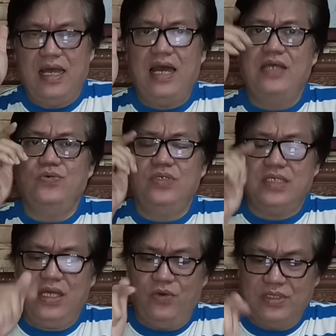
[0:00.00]
Ayon
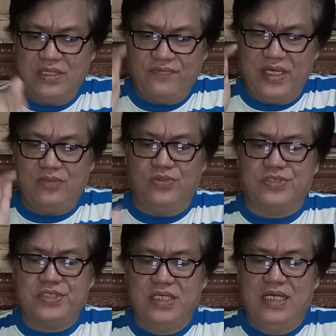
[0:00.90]
kay Juan
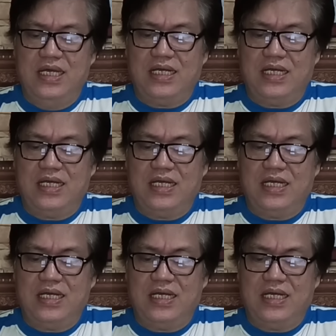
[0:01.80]
Tiveros,